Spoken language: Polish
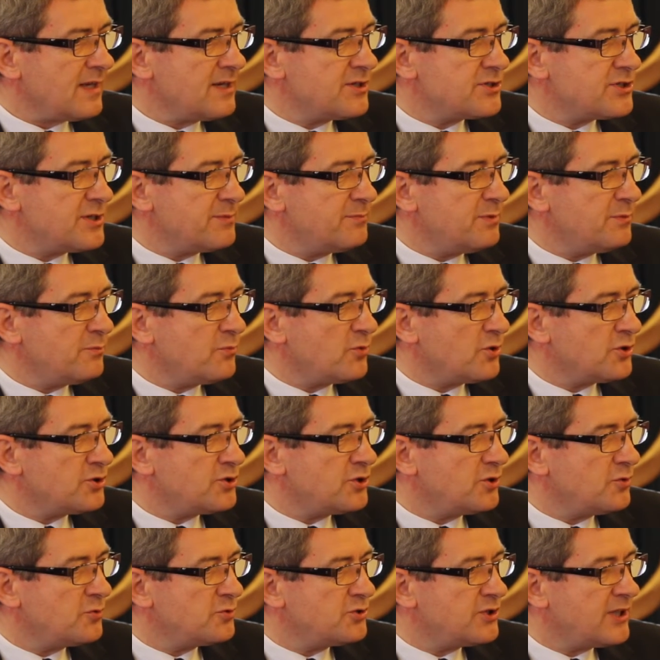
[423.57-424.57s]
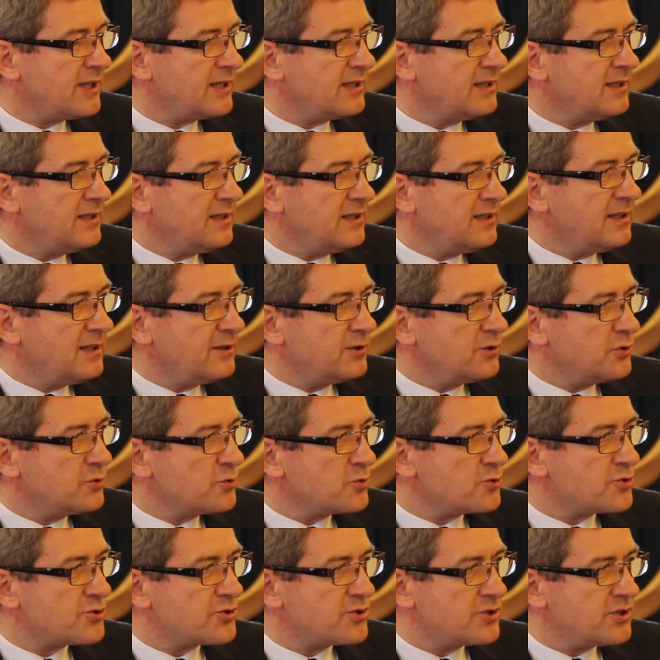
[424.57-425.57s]
żeby młodzi ludzie
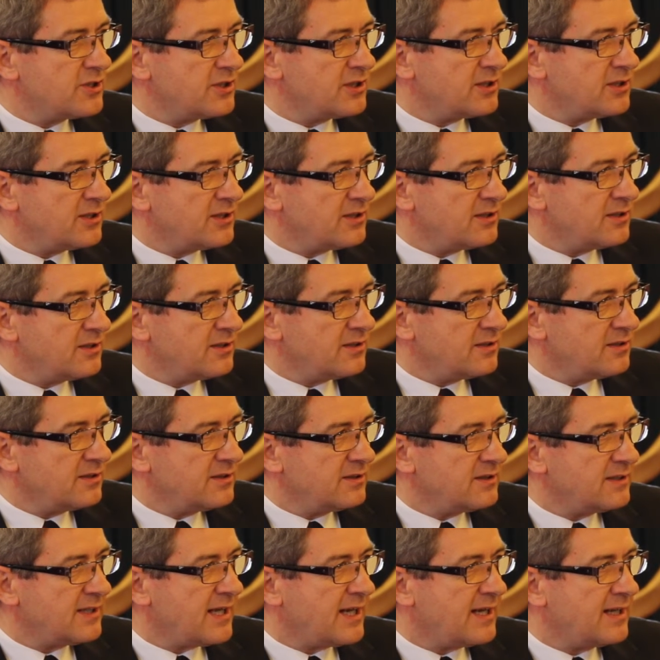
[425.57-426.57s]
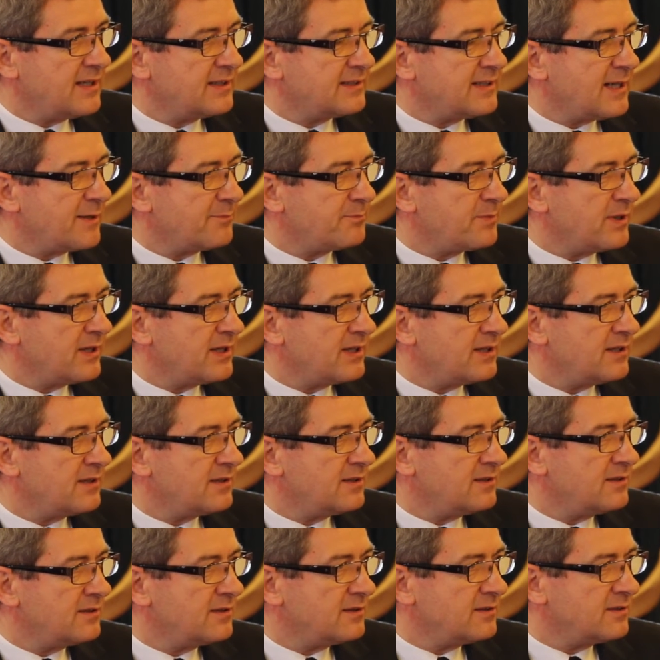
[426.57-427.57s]
już e, na etapie e,